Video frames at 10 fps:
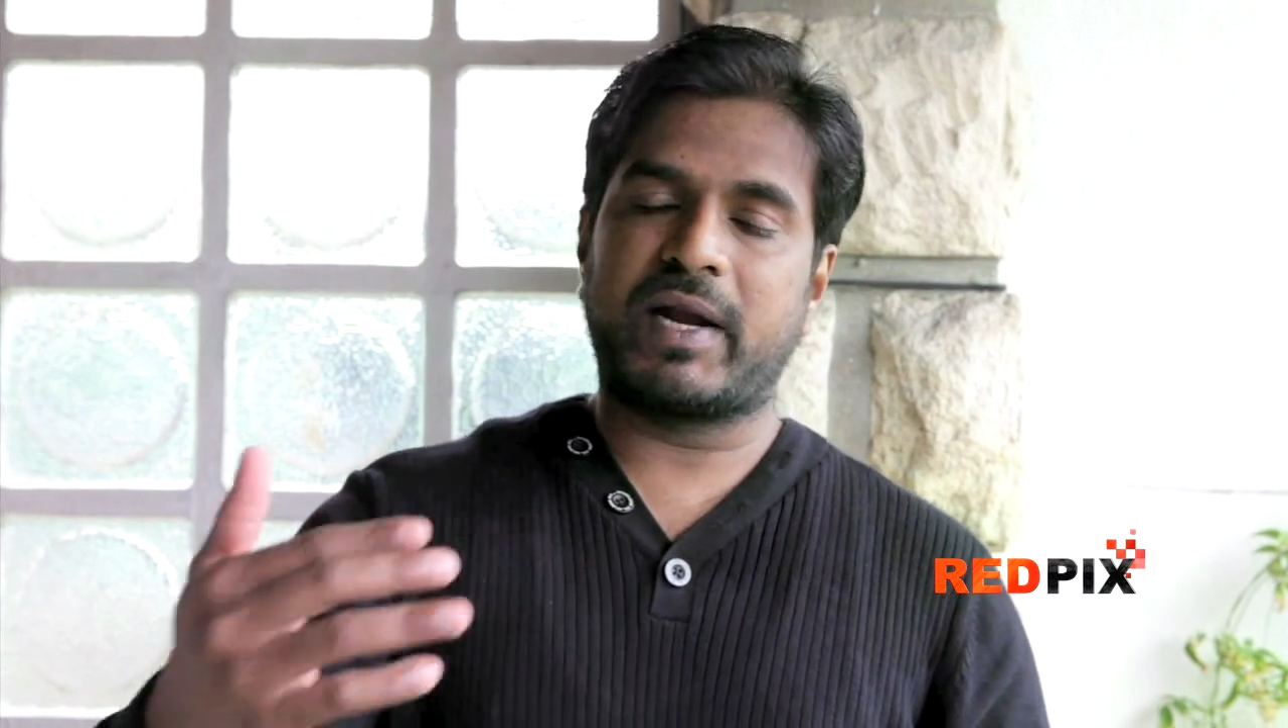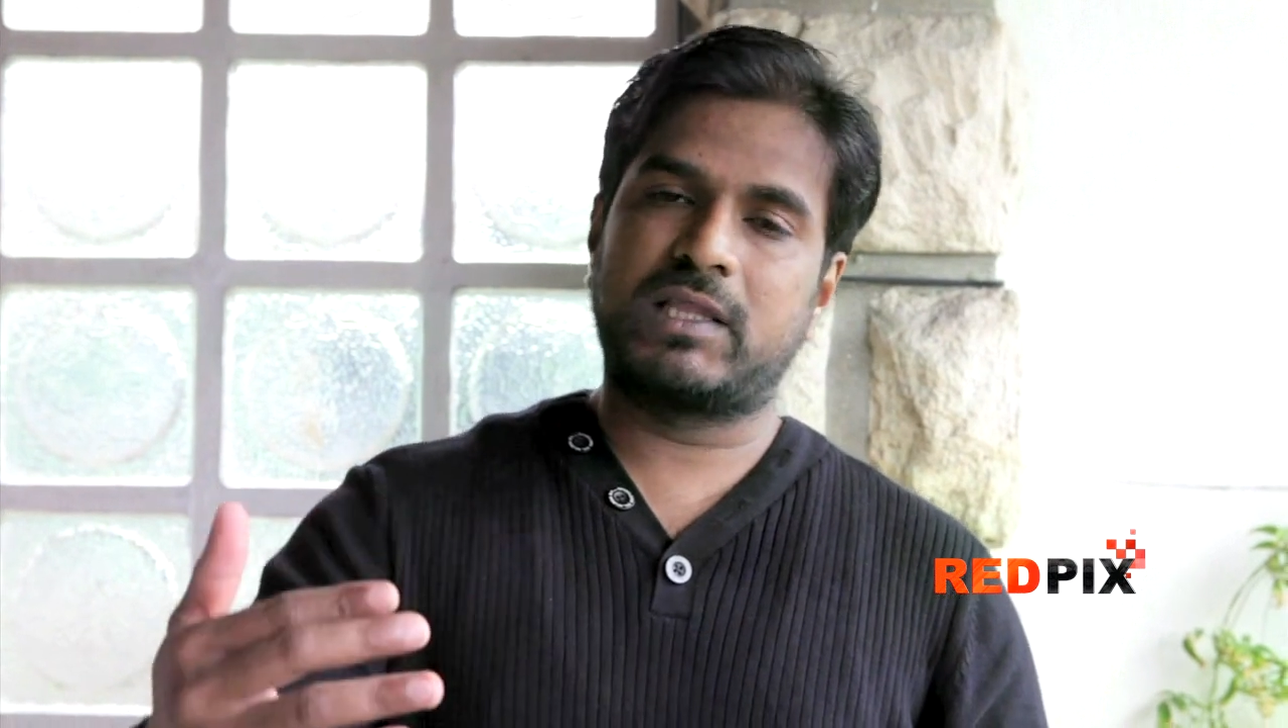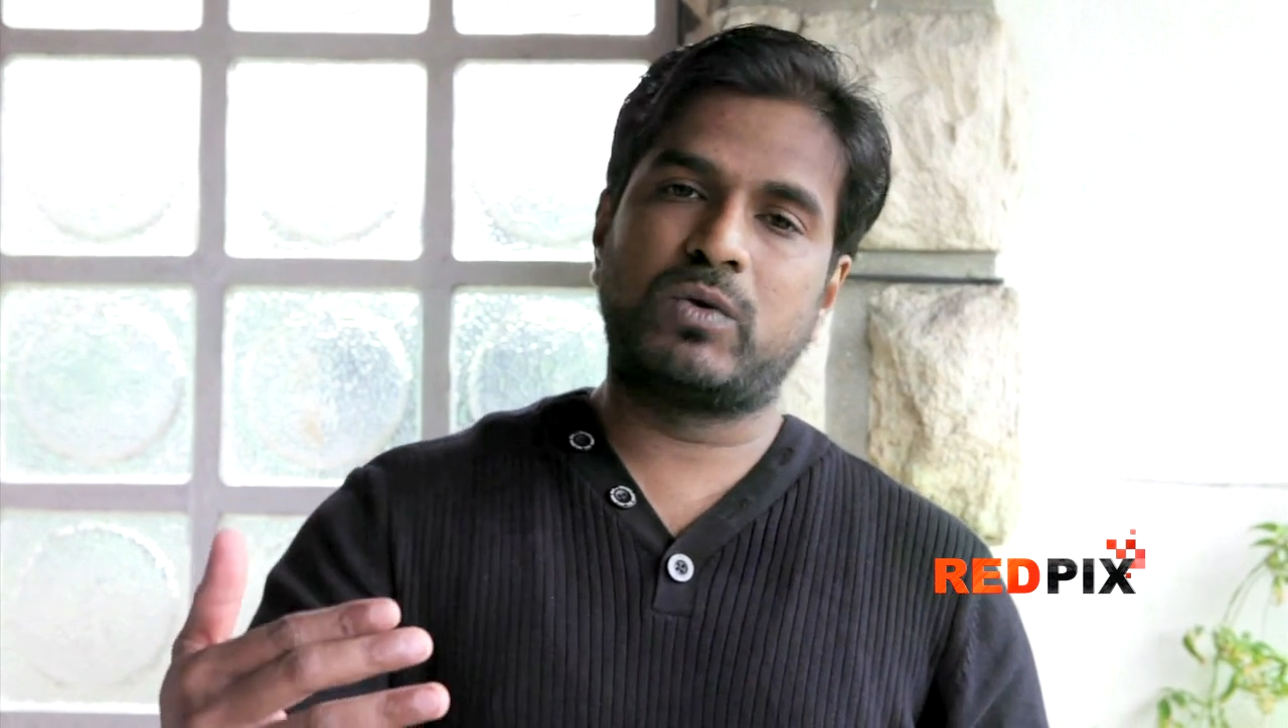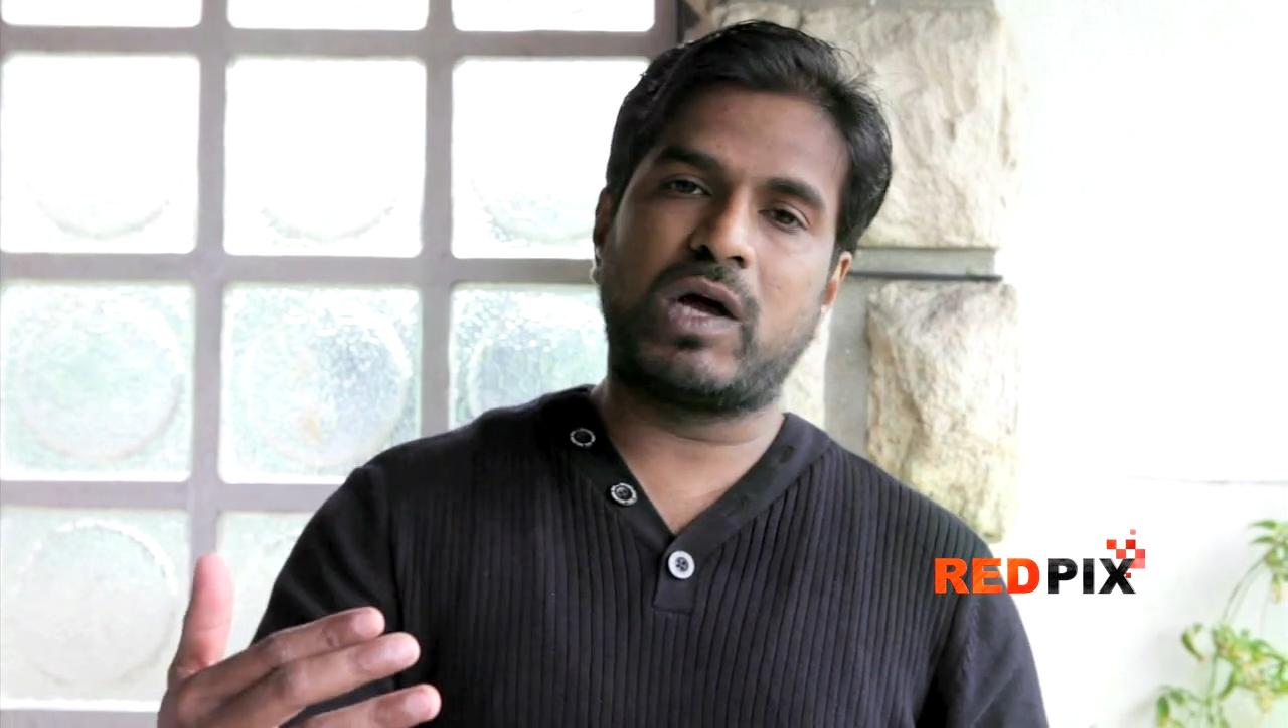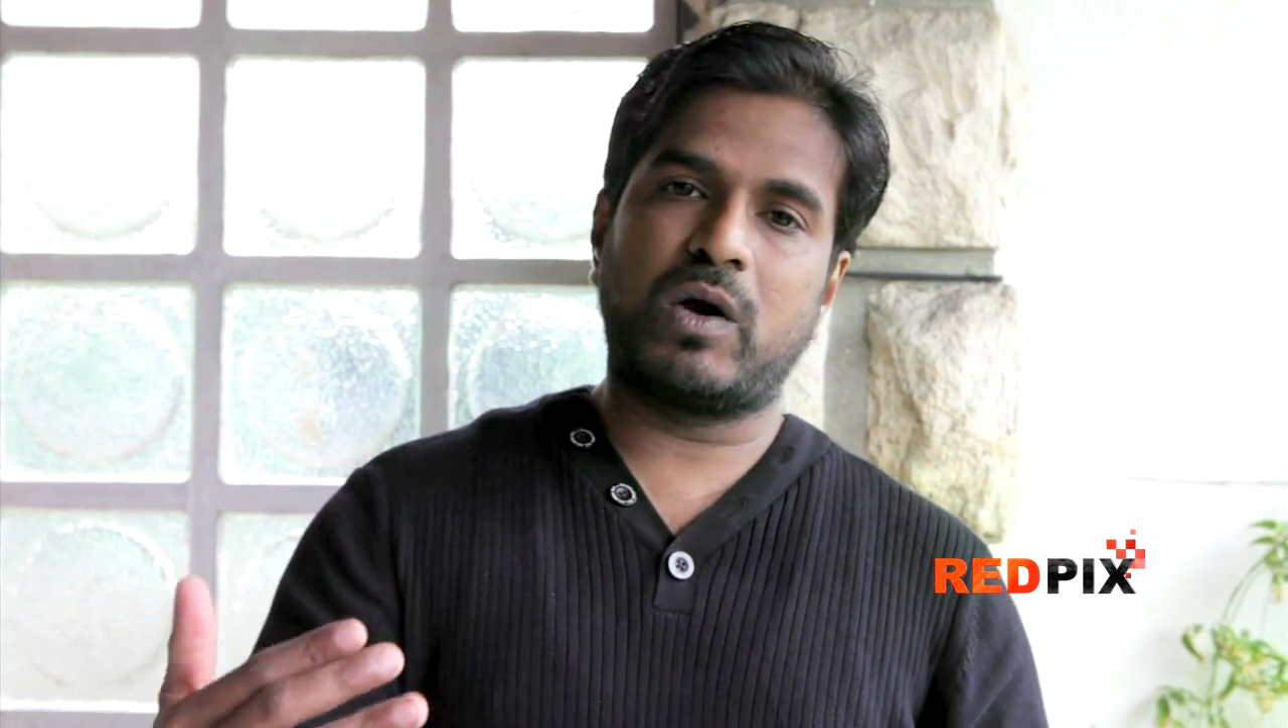
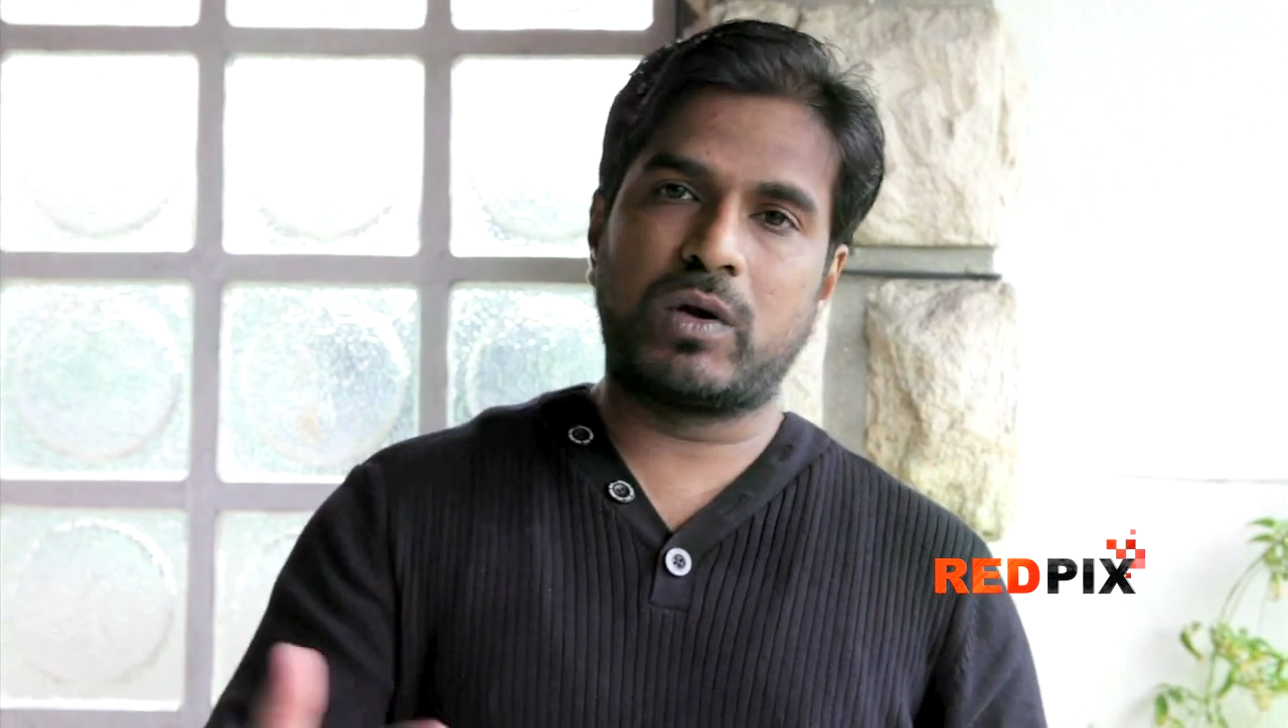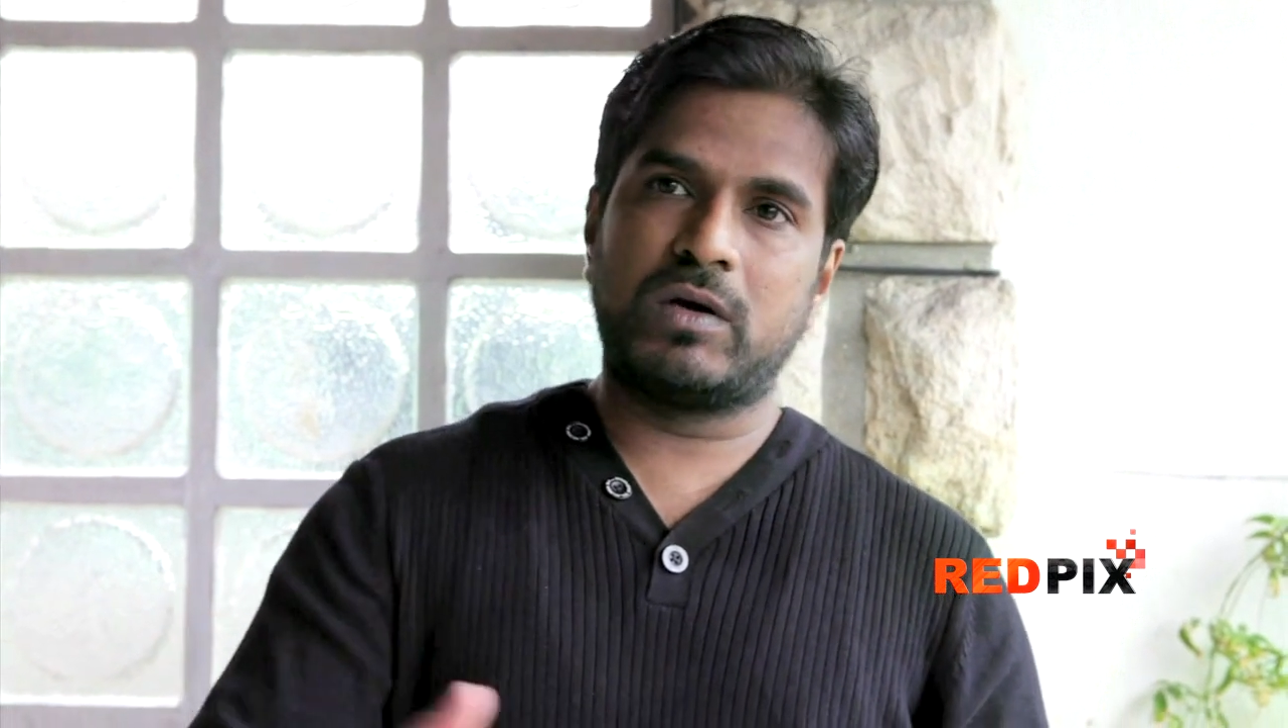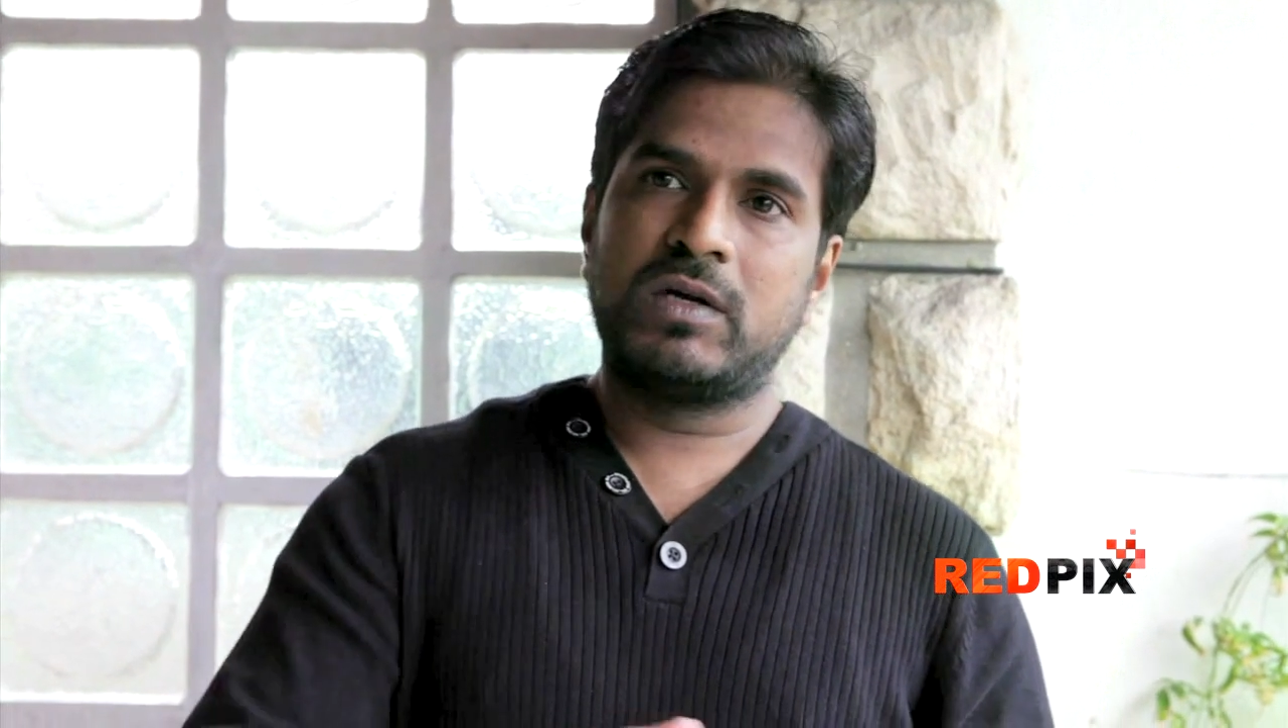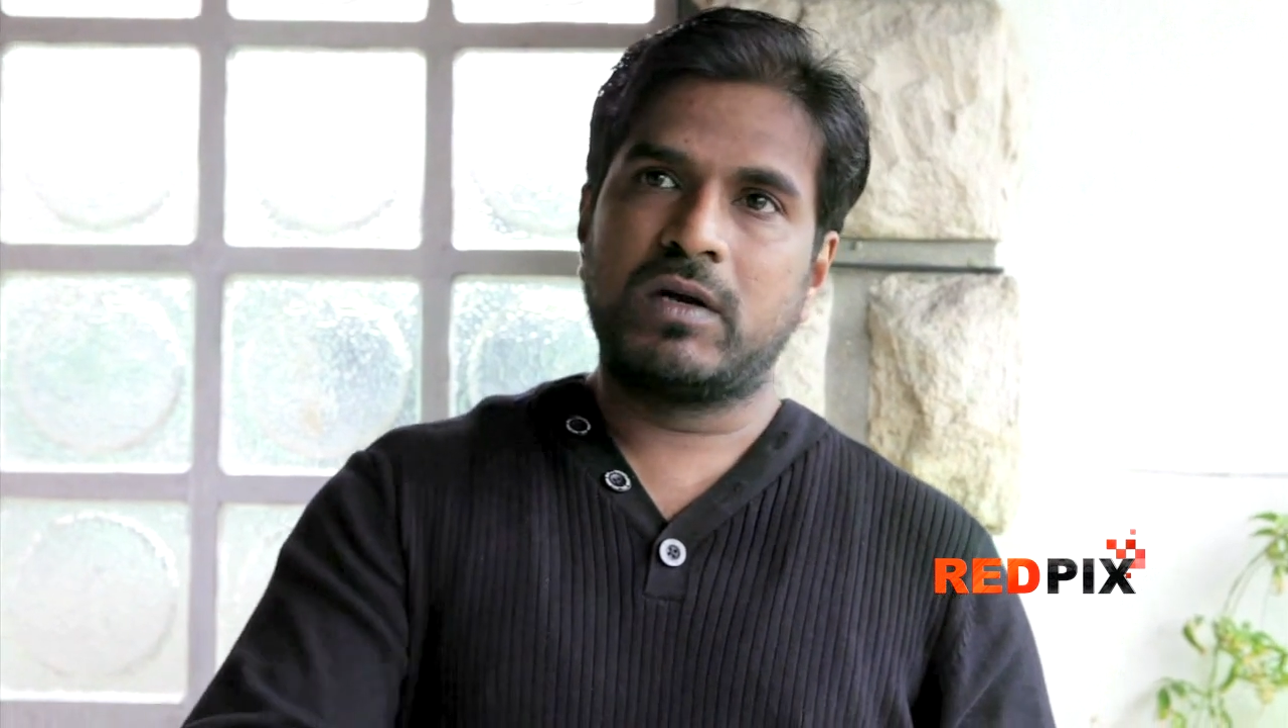படத்தினூடாக ஒரு